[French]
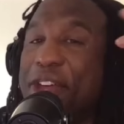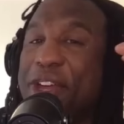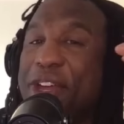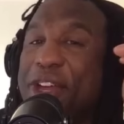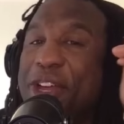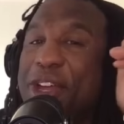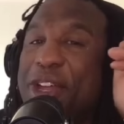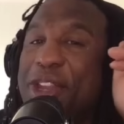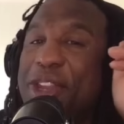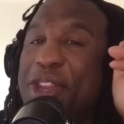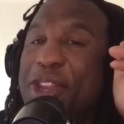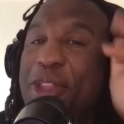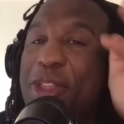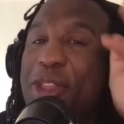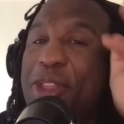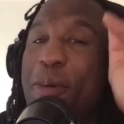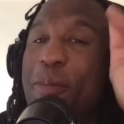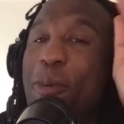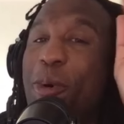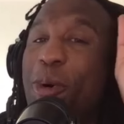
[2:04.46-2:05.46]
de,
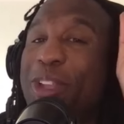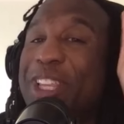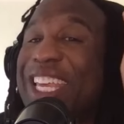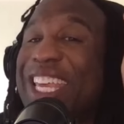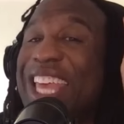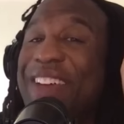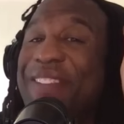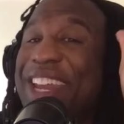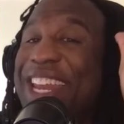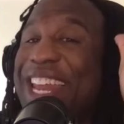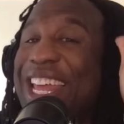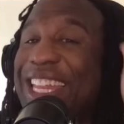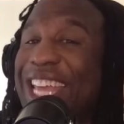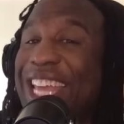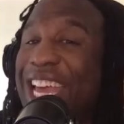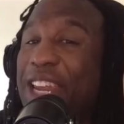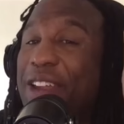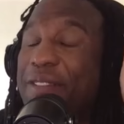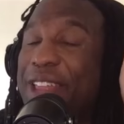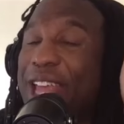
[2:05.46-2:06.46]
montrer qu'il avait de l'intérêt
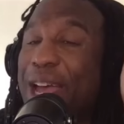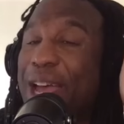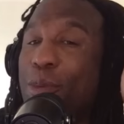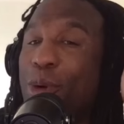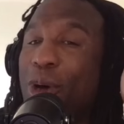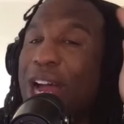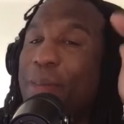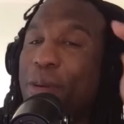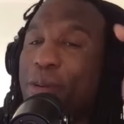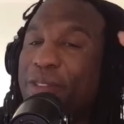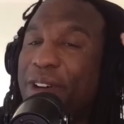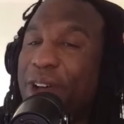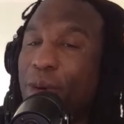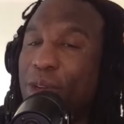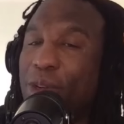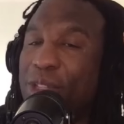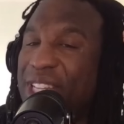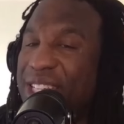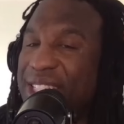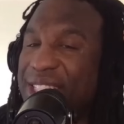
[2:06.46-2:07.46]
de venir à Montréal pour faire monter
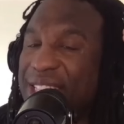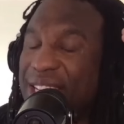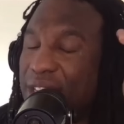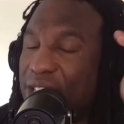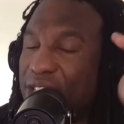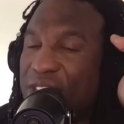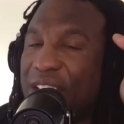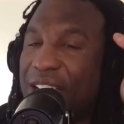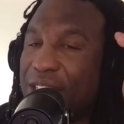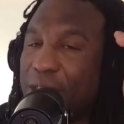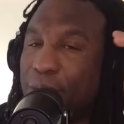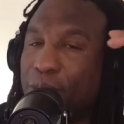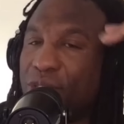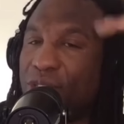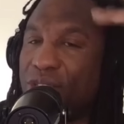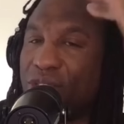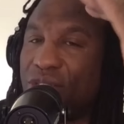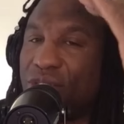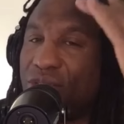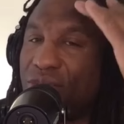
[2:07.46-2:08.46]
les enchères. Je sais pas si
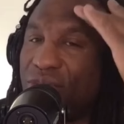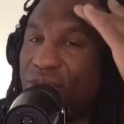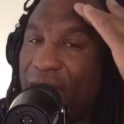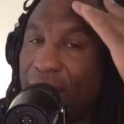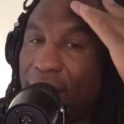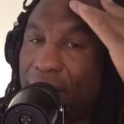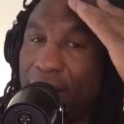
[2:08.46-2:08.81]
tu te souviens.